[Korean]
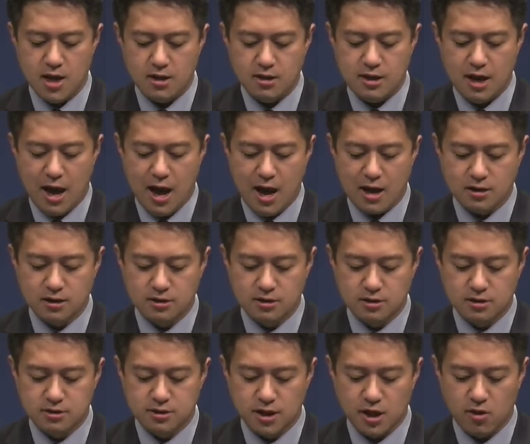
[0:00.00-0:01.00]

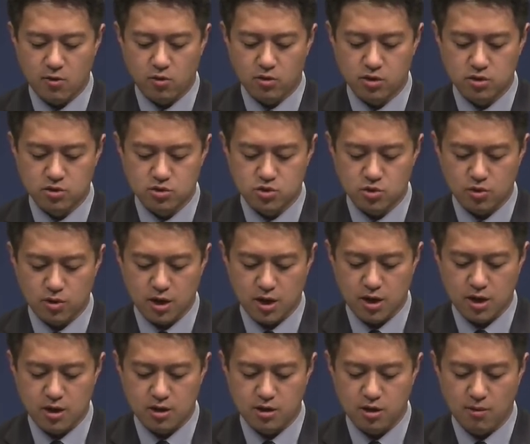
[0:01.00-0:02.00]
양은 그의
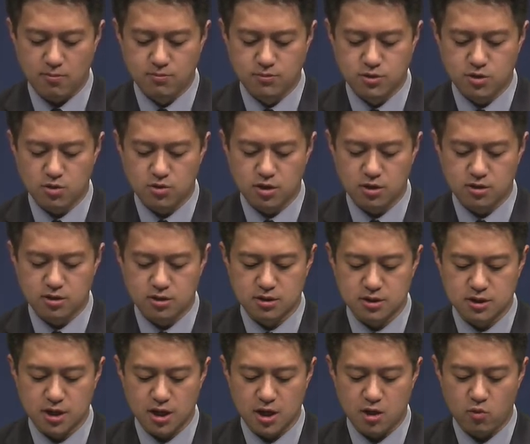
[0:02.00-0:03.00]
오른쪽에 염소는
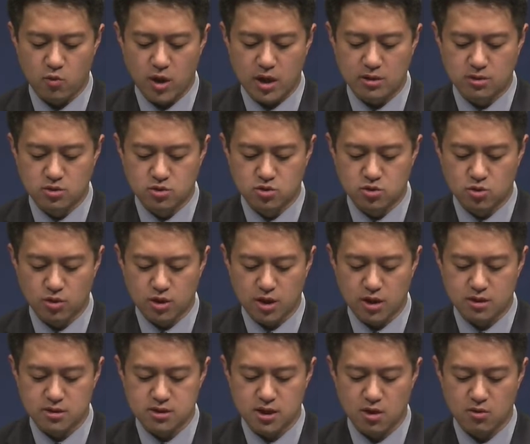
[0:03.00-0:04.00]
그의
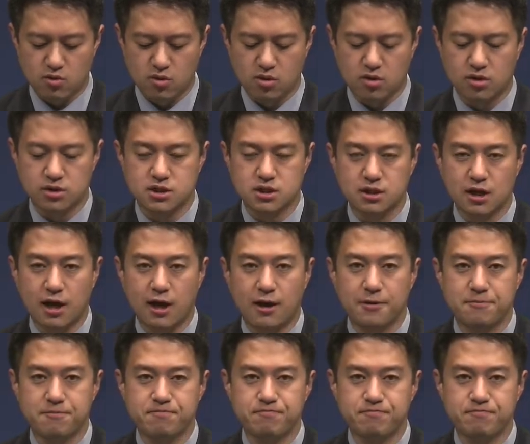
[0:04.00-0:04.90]
왼쪽에 세울 것이다.